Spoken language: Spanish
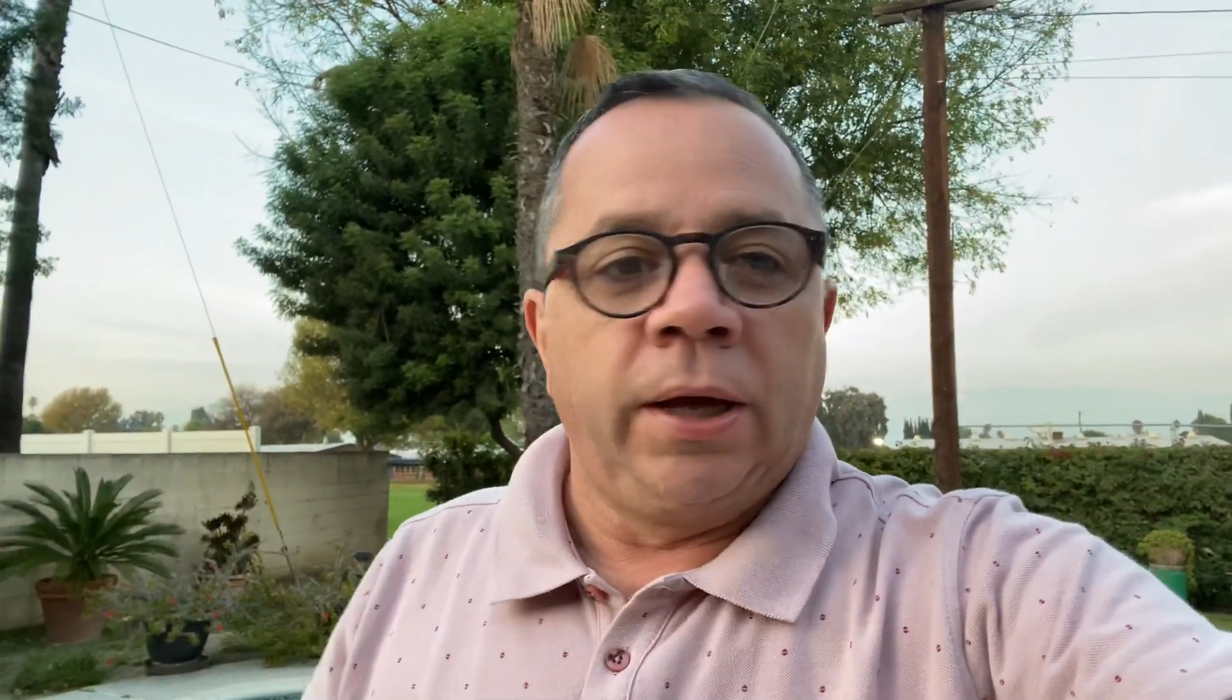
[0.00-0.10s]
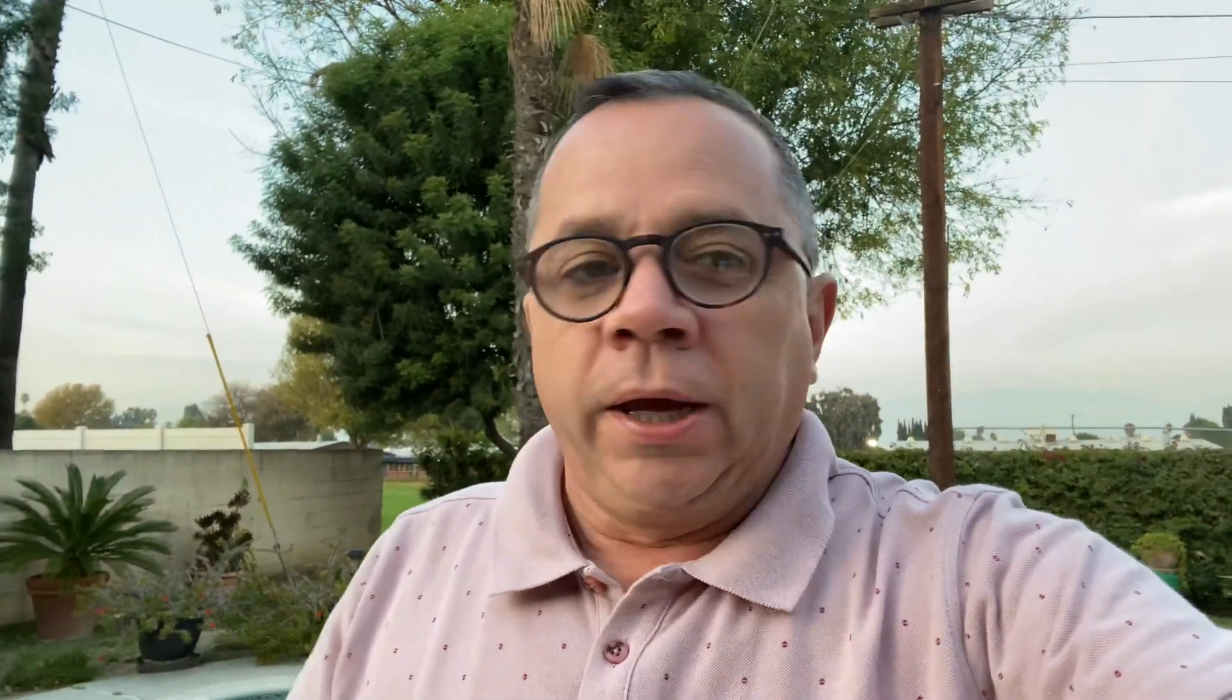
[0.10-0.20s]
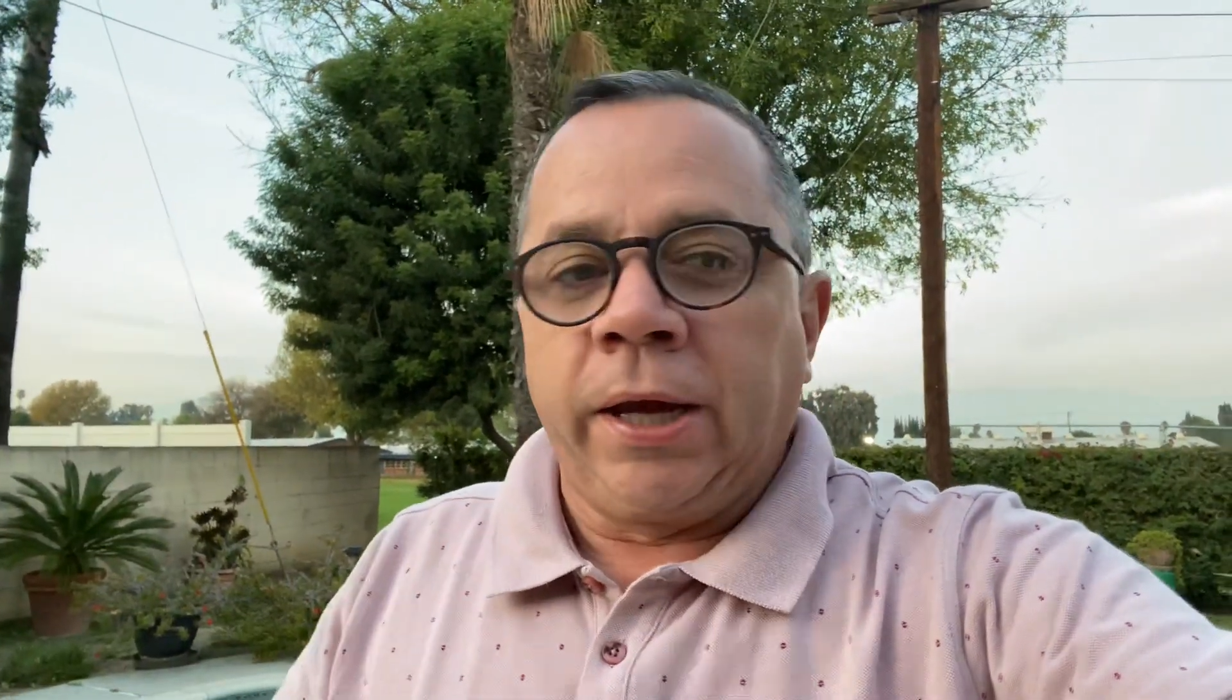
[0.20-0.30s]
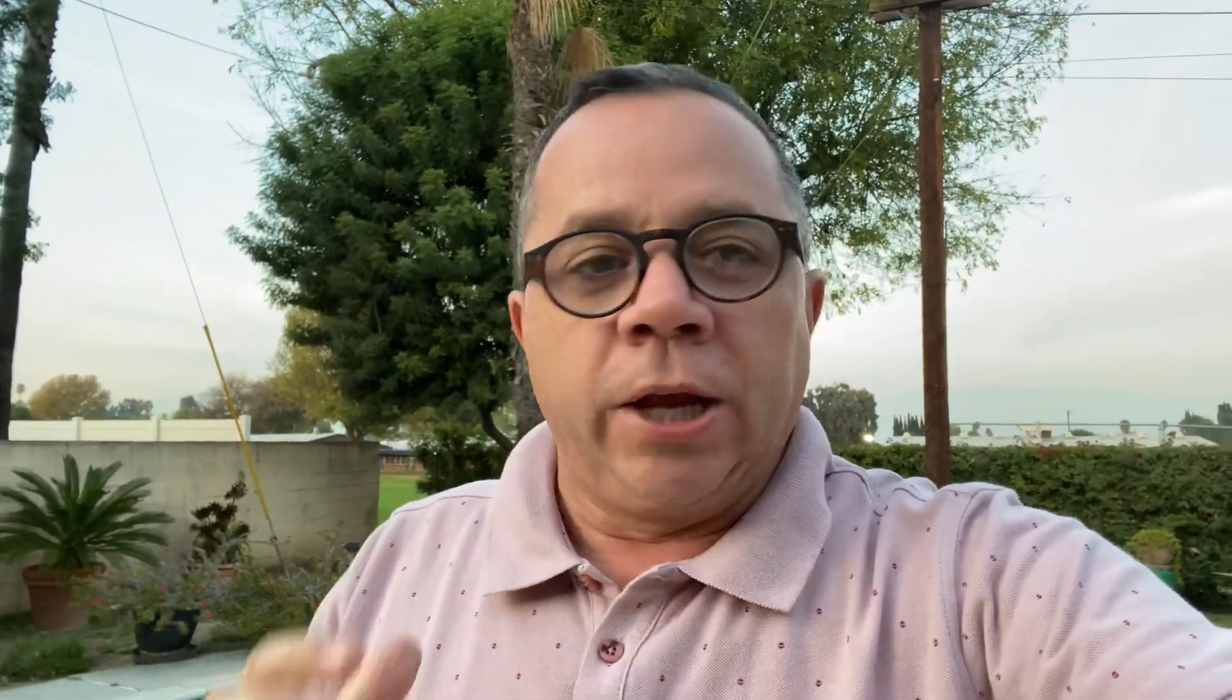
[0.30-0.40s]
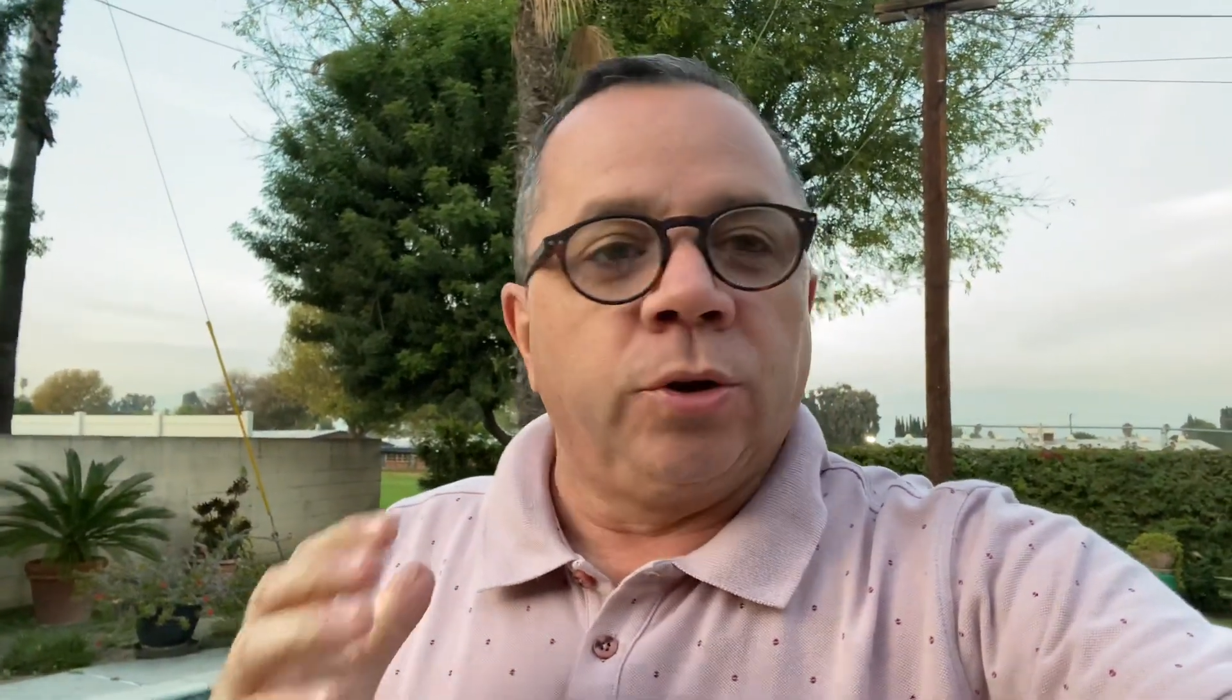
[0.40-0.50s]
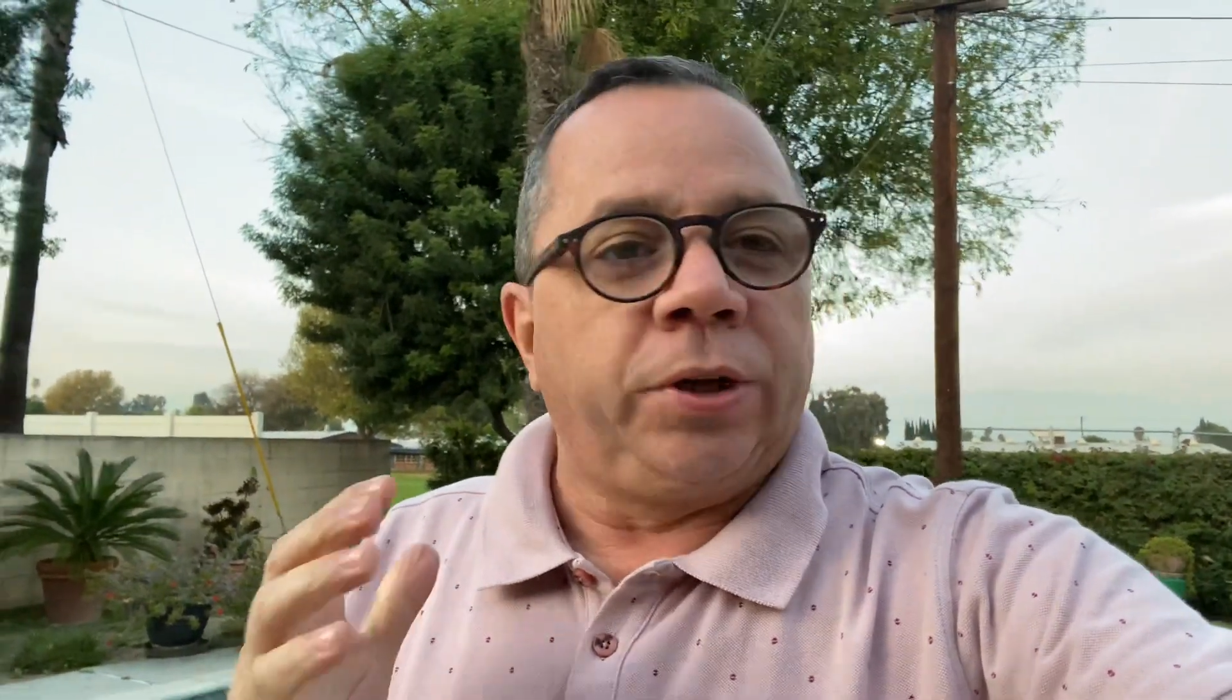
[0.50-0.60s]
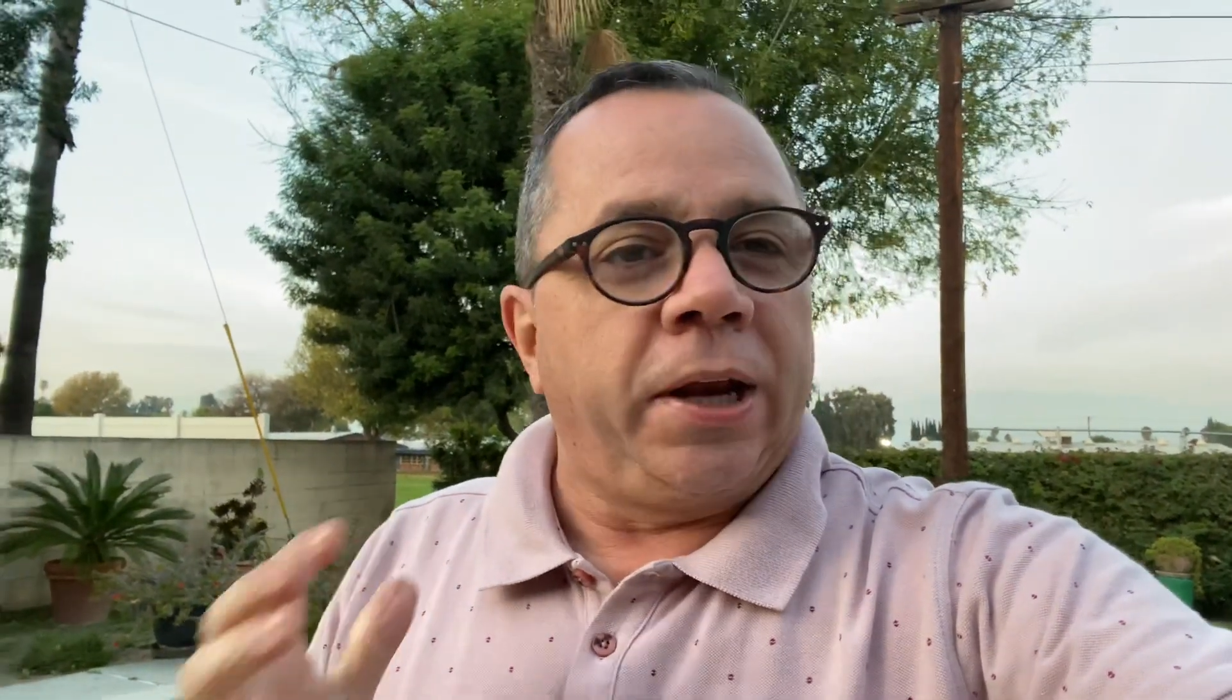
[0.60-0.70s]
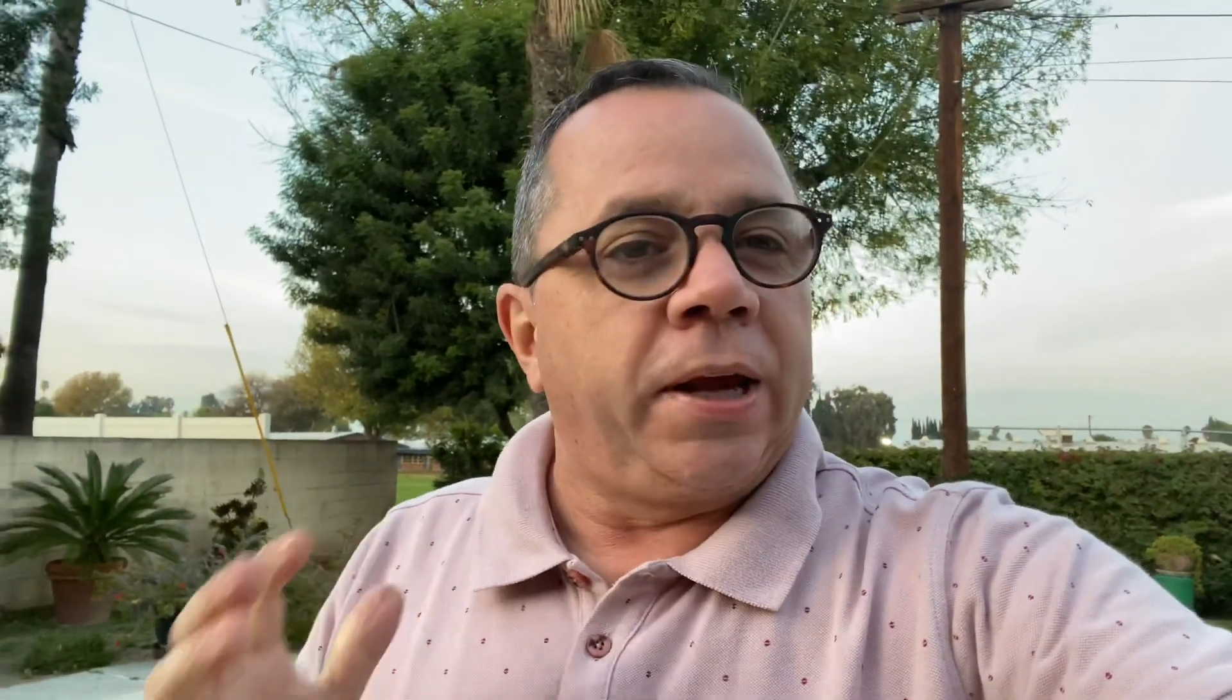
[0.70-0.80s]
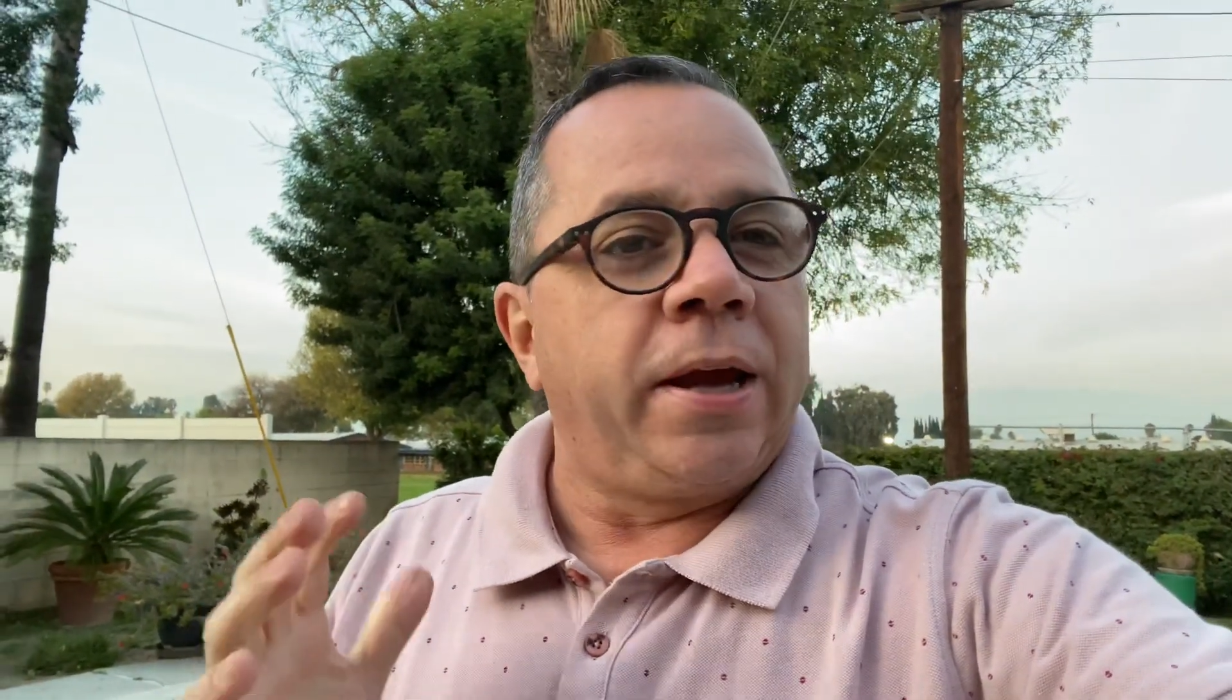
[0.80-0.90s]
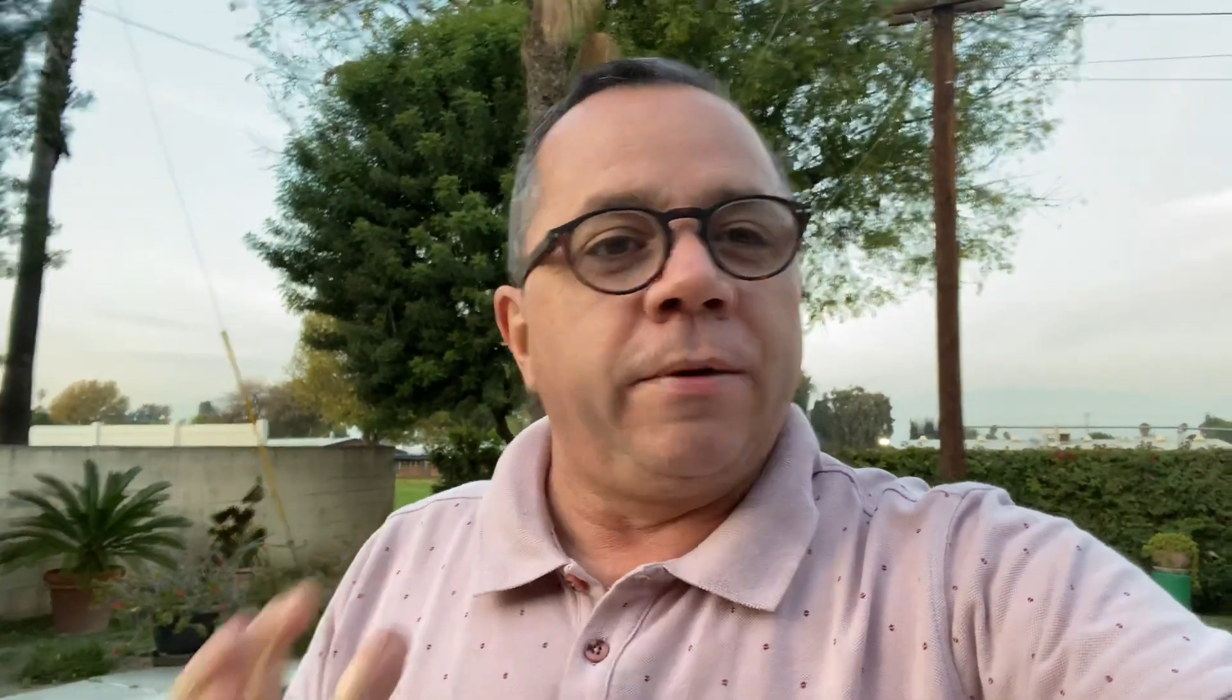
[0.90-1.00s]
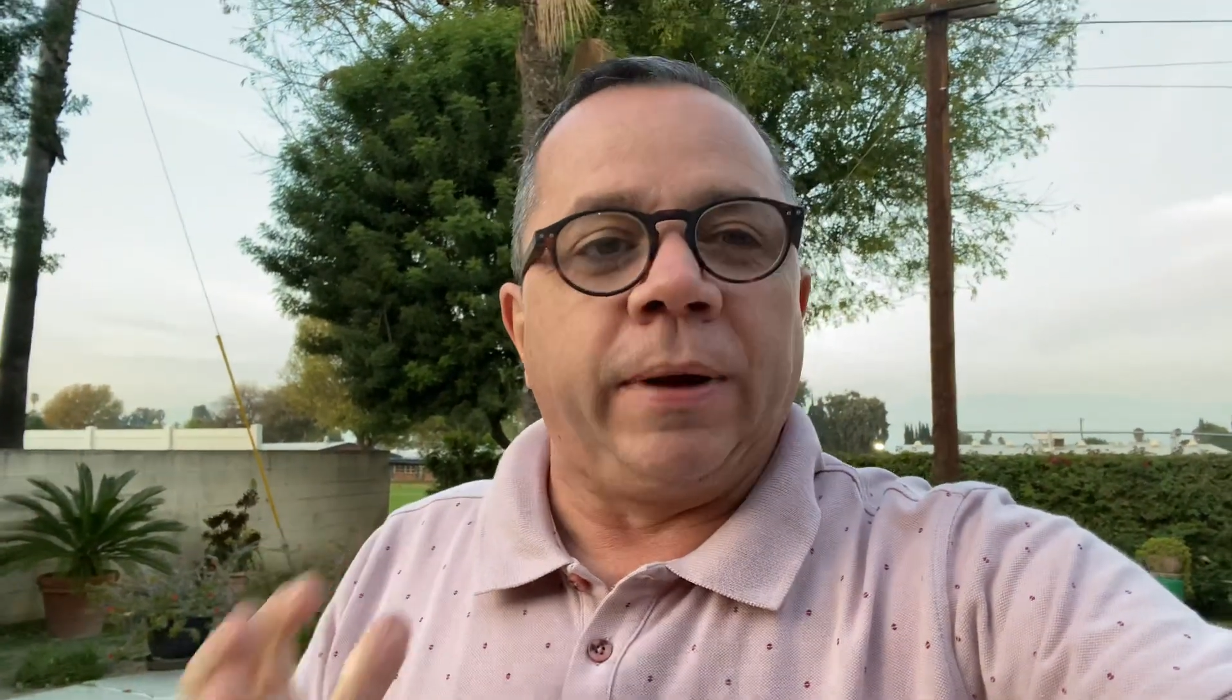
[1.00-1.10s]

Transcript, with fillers: que no tienen que